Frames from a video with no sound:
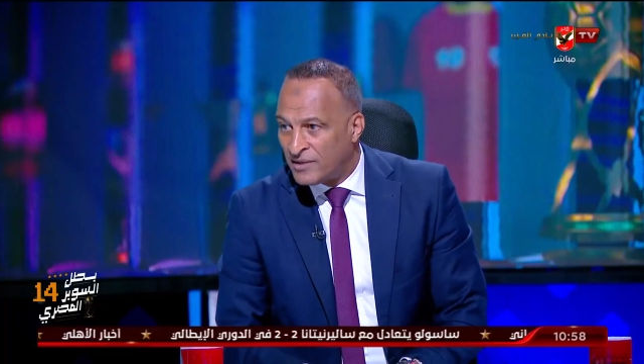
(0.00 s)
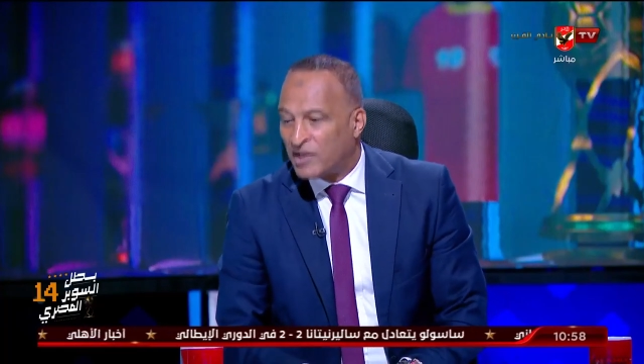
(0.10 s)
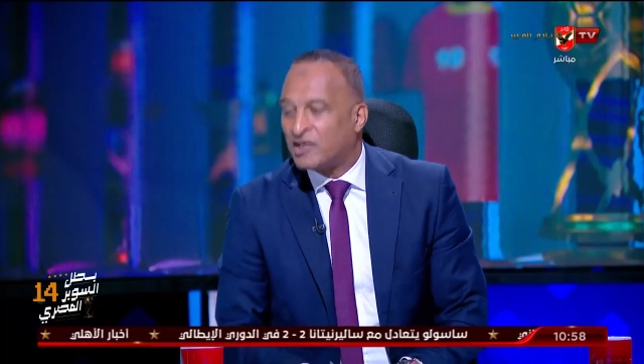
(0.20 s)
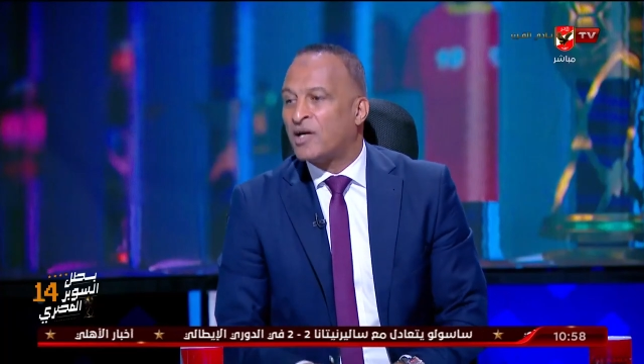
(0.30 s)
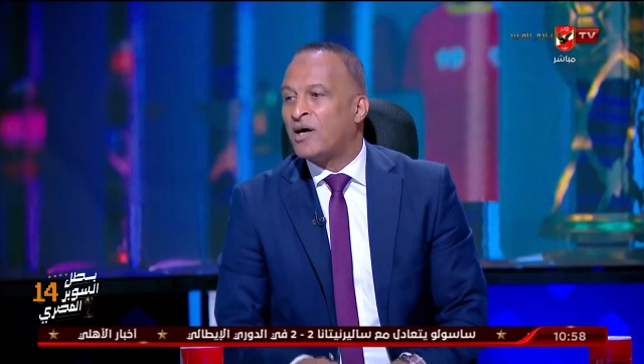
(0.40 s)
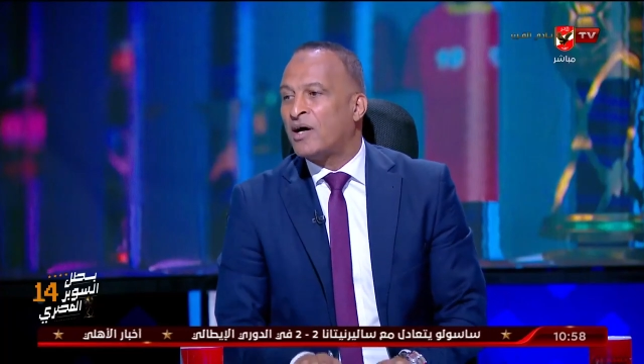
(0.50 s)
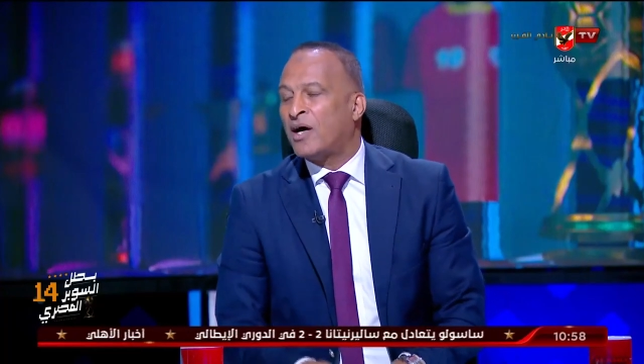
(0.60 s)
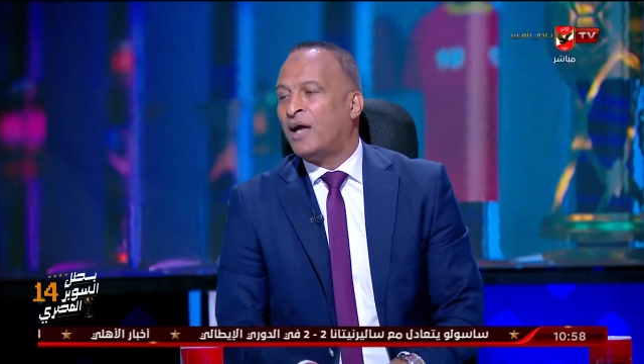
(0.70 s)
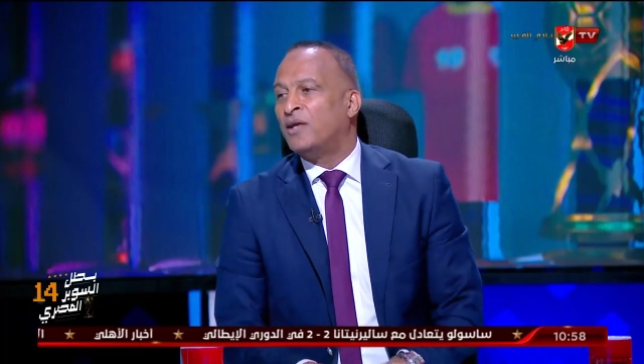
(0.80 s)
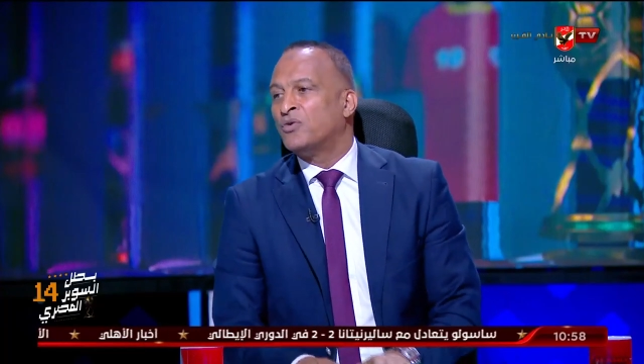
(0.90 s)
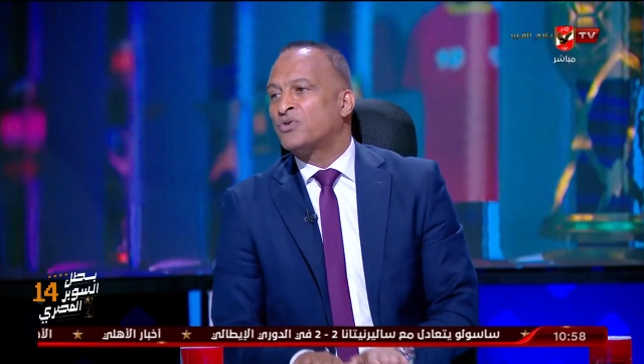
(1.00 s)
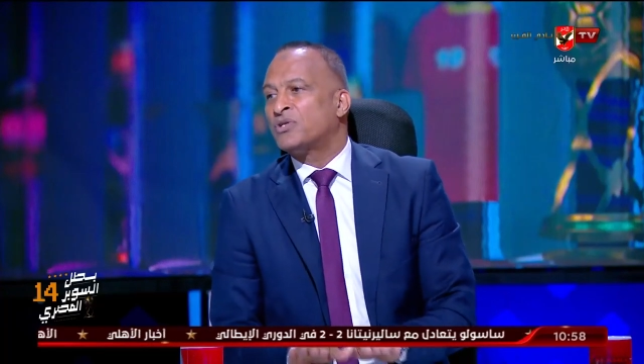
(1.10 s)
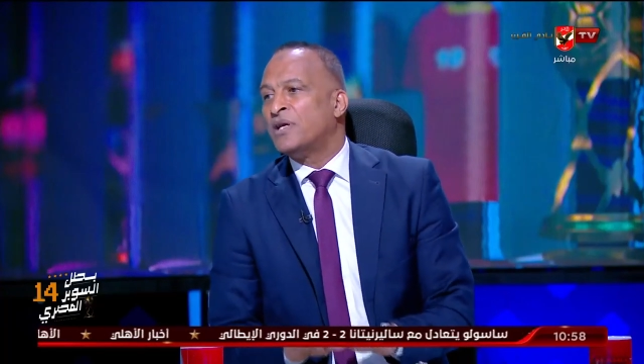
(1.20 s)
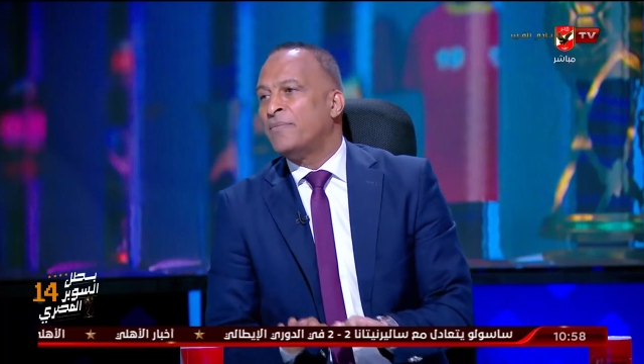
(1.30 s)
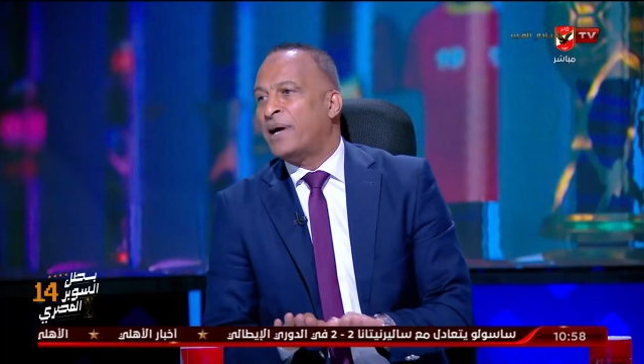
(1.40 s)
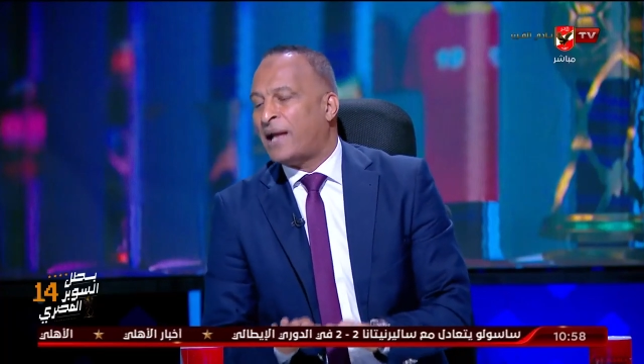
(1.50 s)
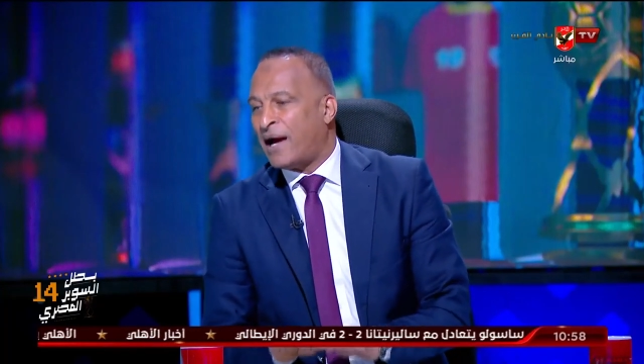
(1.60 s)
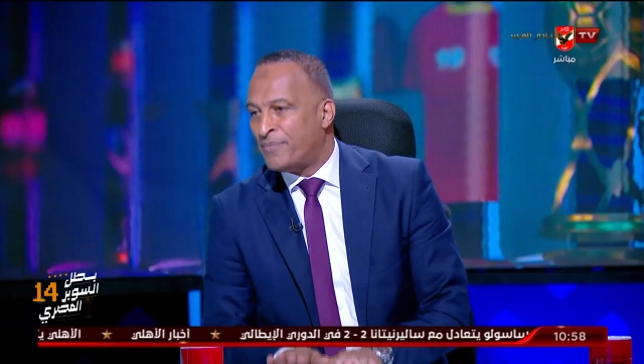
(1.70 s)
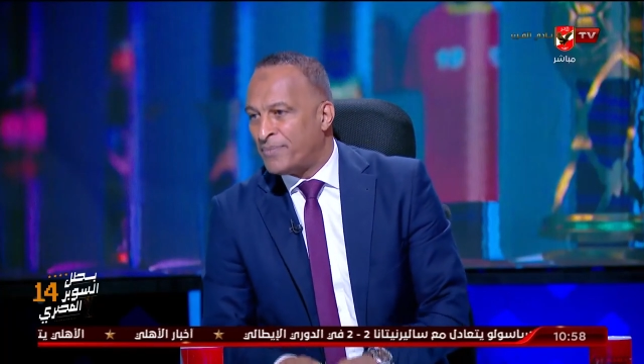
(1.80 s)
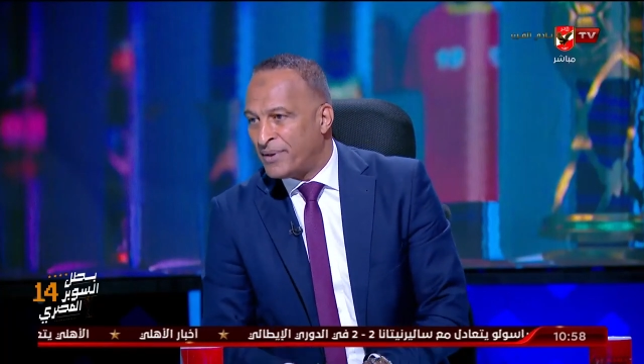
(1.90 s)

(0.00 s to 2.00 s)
تتراجع لنص الملعب